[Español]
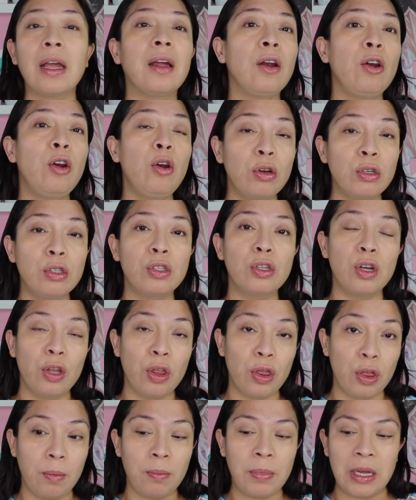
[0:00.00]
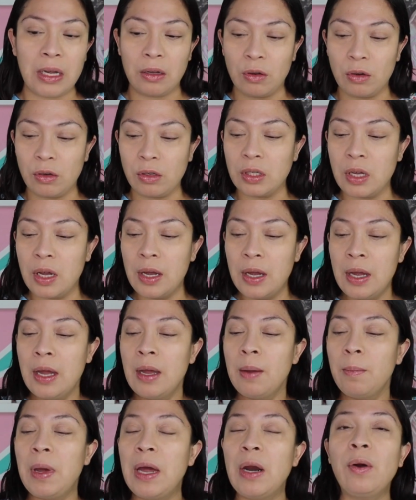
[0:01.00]
los domingos,
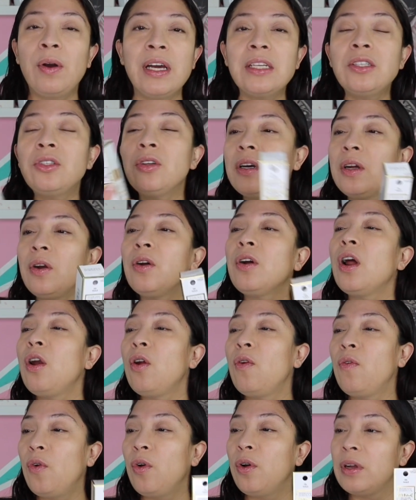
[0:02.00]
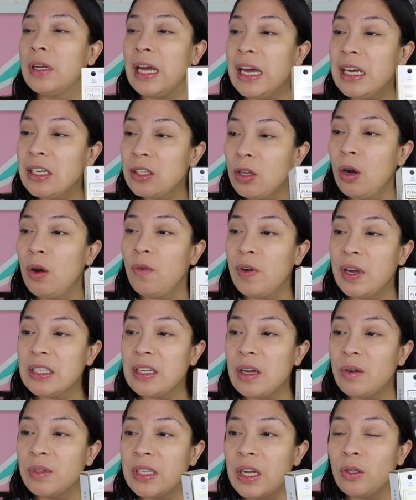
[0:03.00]
pero esto creo que lo, esto lo voy a
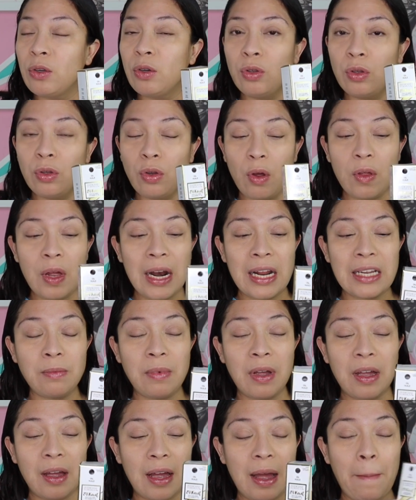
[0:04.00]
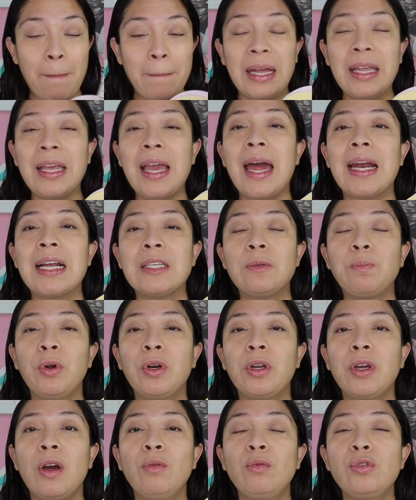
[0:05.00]
estar usando todas las mañanas
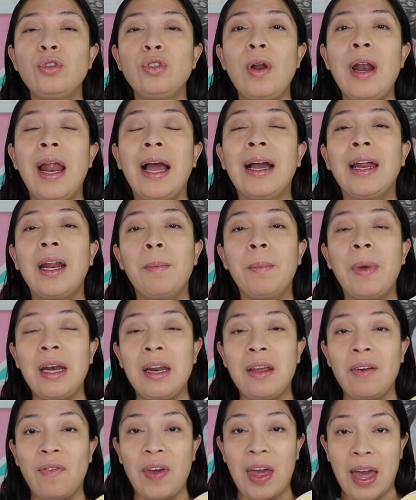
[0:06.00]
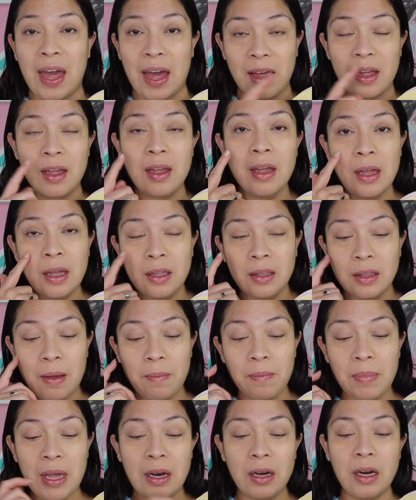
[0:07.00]
porque uso la crema Nivea
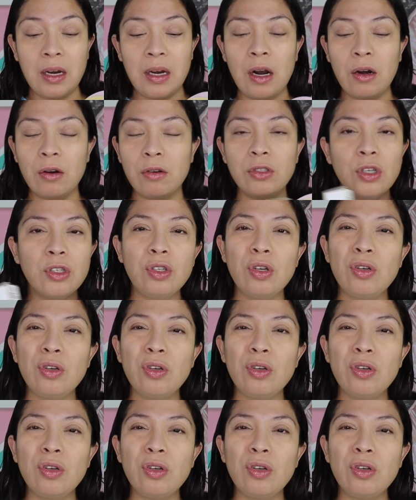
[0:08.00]
también en el rostro.